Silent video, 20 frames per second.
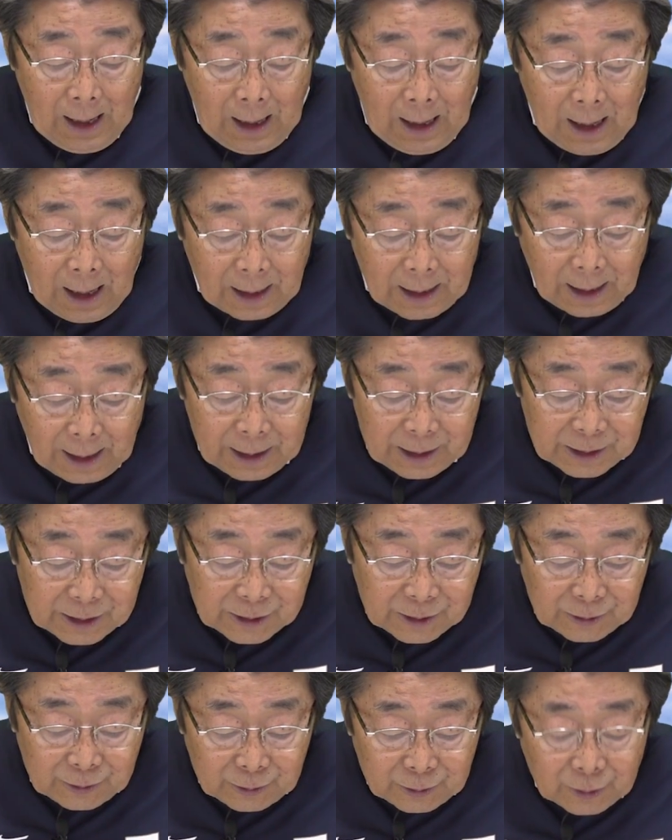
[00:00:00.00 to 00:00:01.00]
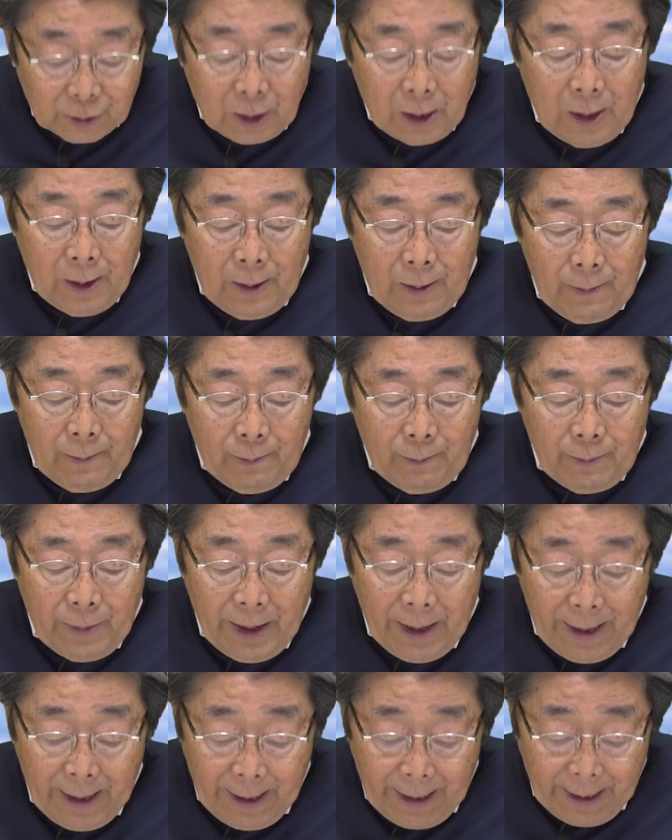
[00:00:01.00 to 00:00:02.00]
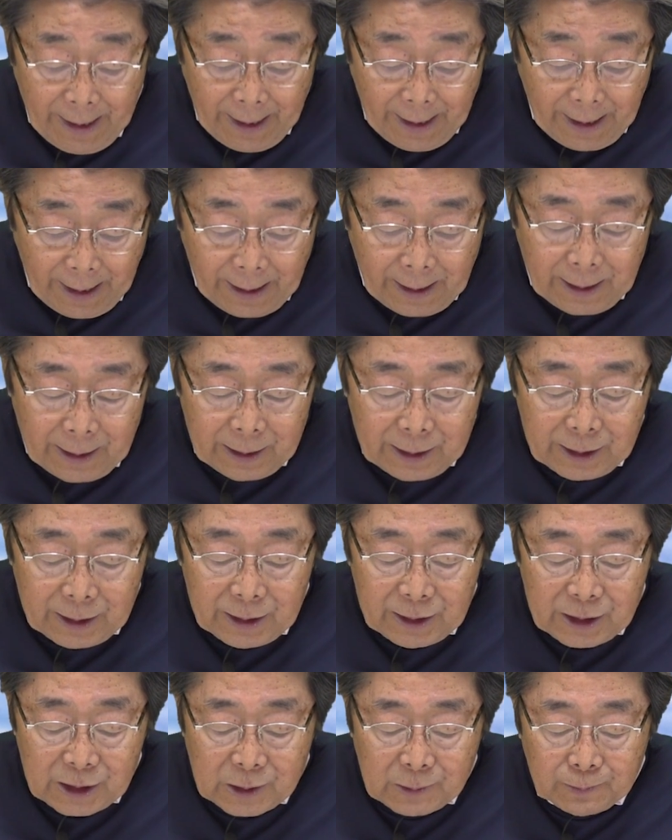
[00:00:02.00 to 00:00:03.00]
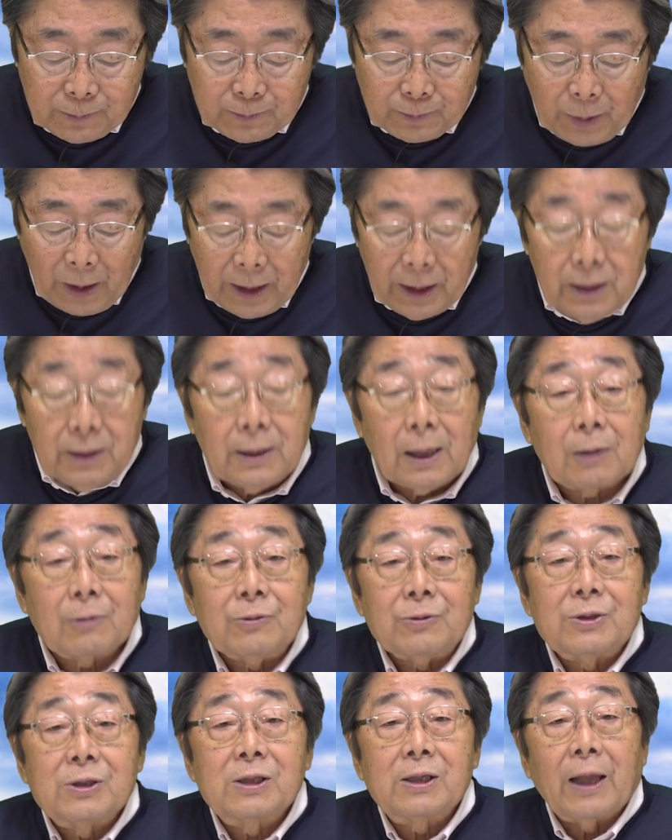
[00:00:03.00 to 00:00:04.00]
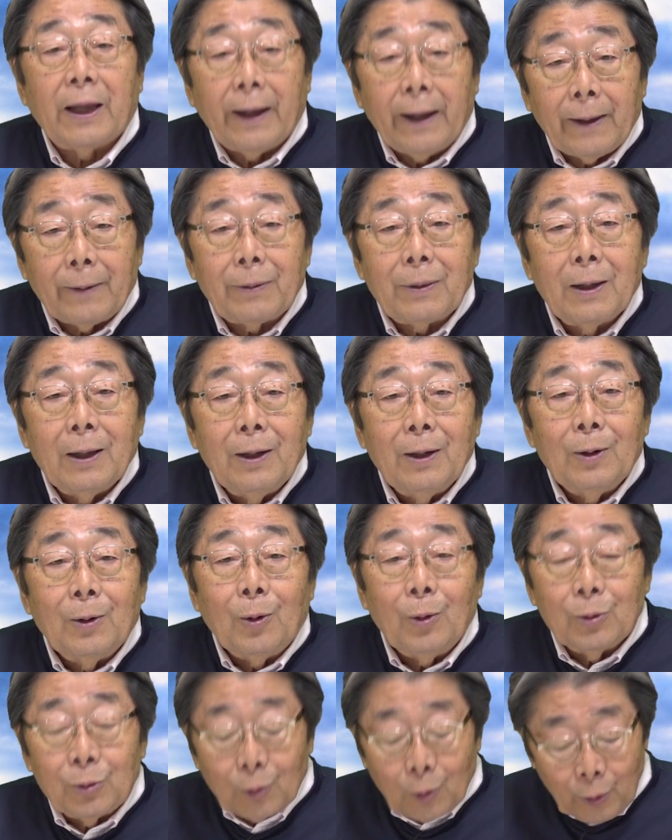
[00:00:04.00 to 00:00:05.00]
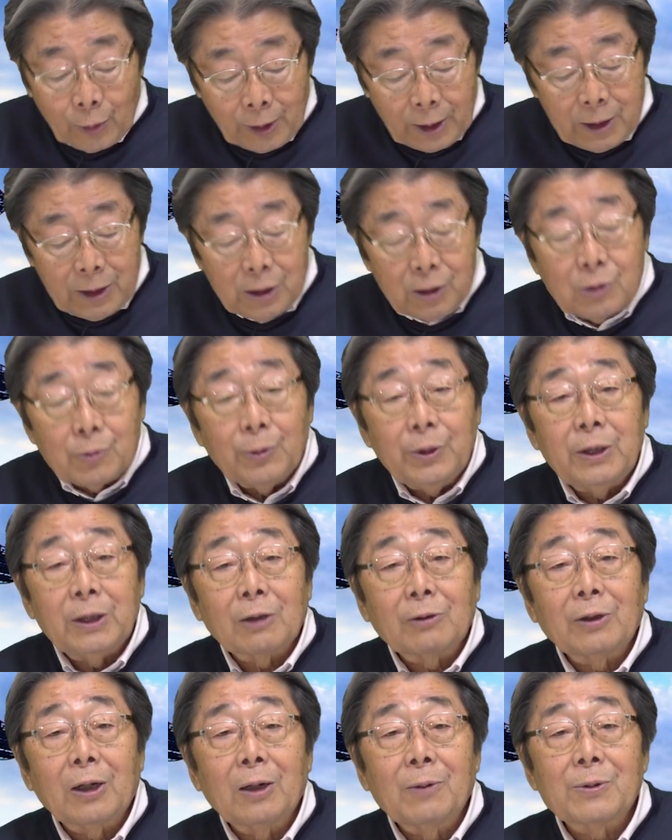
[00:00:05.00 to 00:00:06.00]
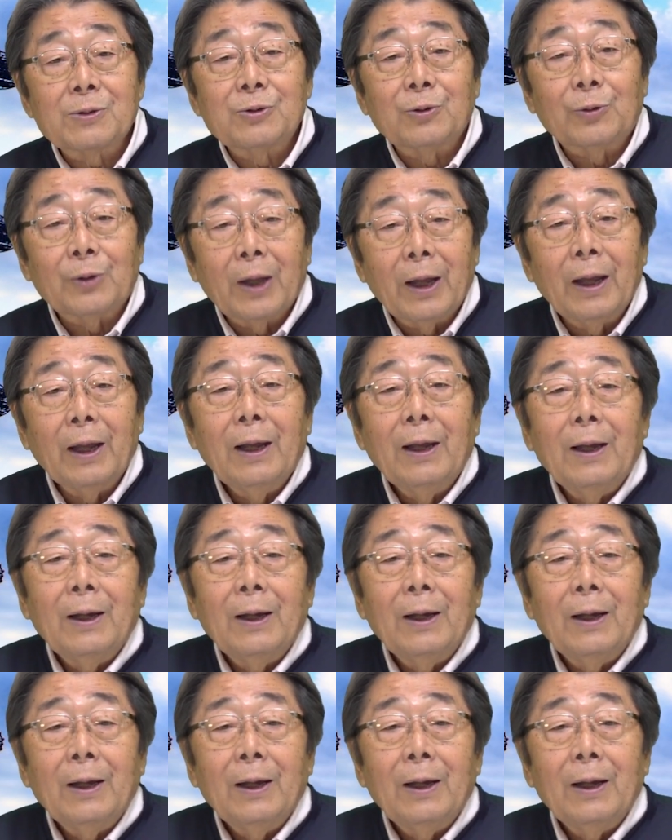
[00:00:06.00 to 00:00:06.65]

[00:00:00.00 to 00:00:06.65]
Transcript: 破壊する命令、失敗なく伝え。ほんとこんな皮肉も言いたくなりますよね。